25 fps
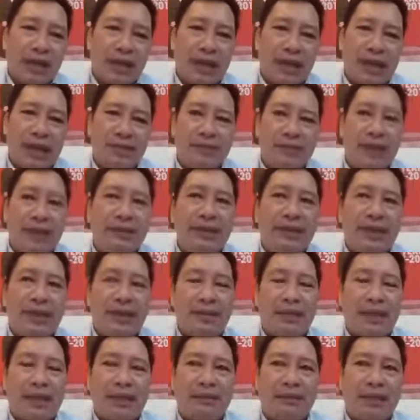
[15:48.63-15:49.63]
à, bởi vì
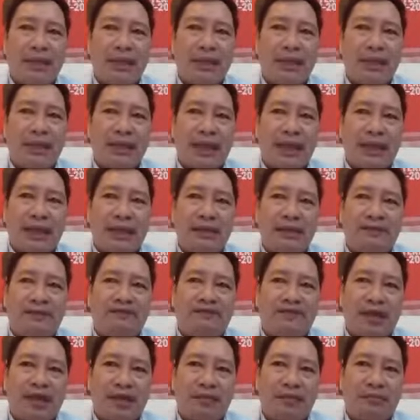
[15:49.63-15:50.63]
các bạn biết là cái
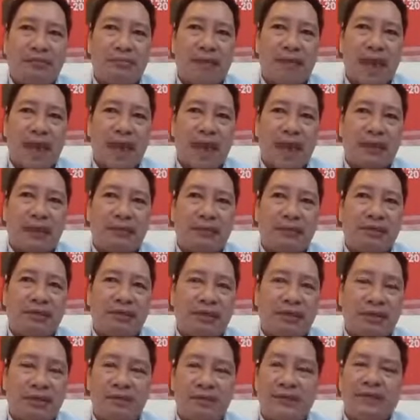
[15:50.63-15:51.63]
việc mà
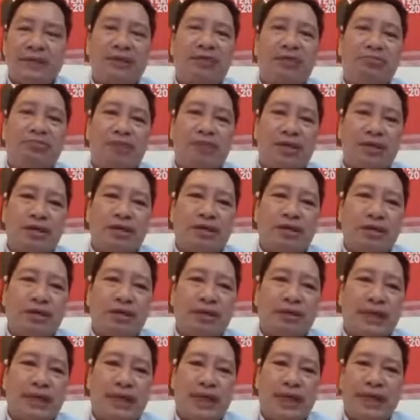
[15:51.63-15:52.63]
rửa mặt thông thường nó
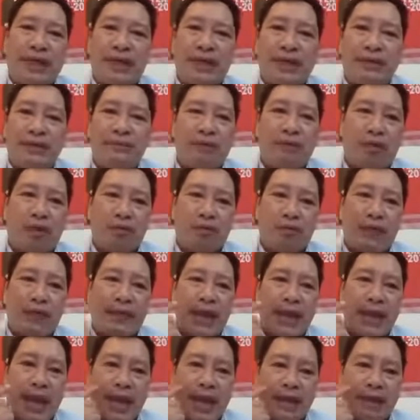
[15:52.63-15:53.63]
có thể lấy đi một
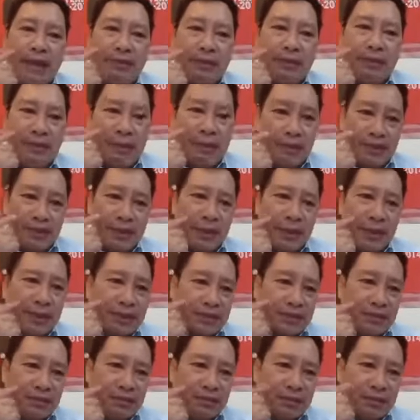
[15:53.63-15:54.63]
đến hai lớp tế bào chết
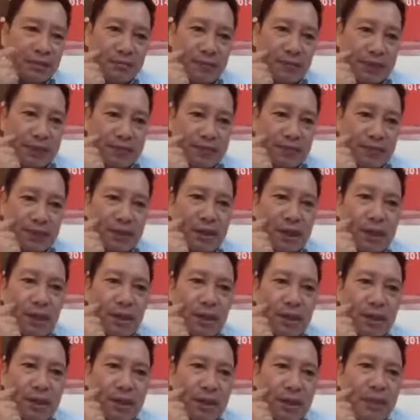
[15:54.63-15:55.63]
ở trên gương mặt mình
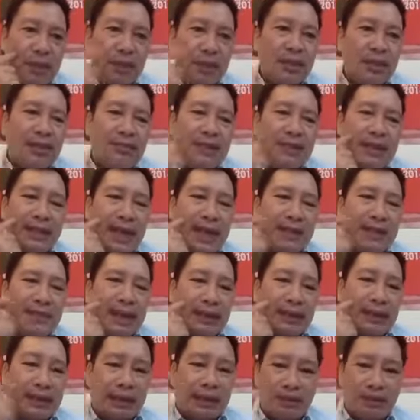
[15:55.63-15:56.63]
thôi nhưng mà da
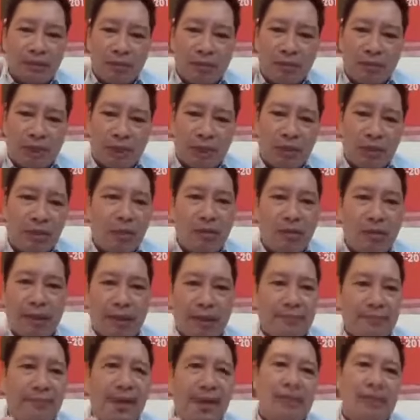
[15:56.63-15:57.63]
mặt thì trung bình nó có
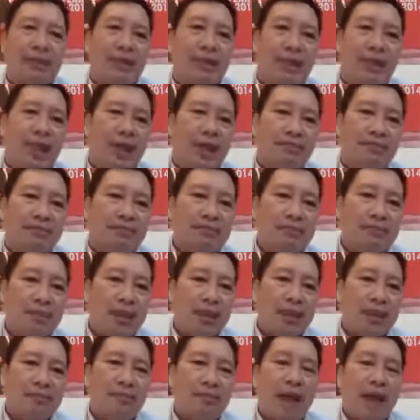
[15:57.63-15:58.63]
khoảng 30 lớp
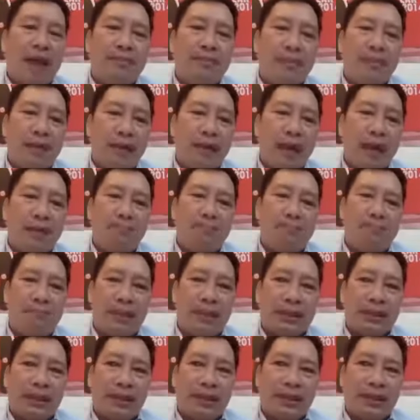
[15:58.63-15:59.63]
30 lớp
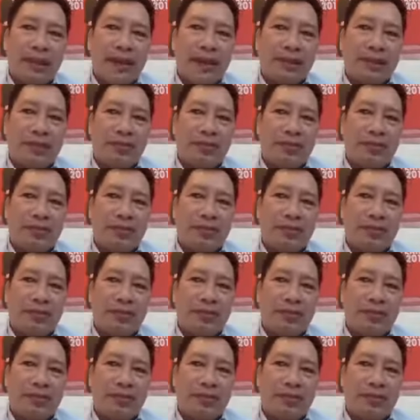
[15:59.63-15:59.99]
mà thời gian